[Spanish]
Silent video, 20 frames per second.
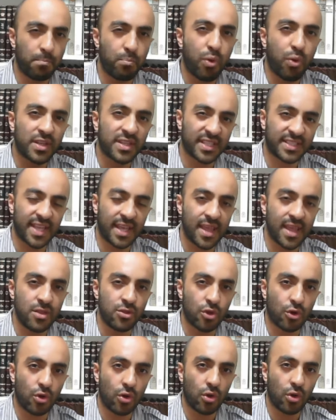puertas
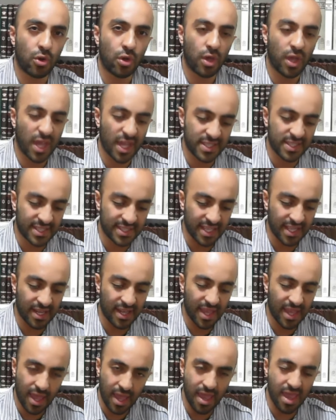adentro, es
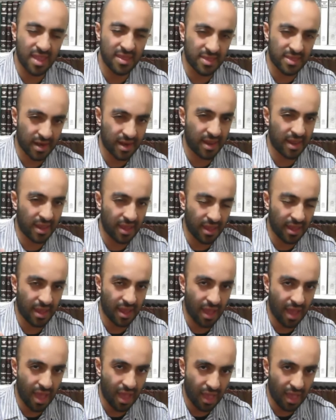decir, entre...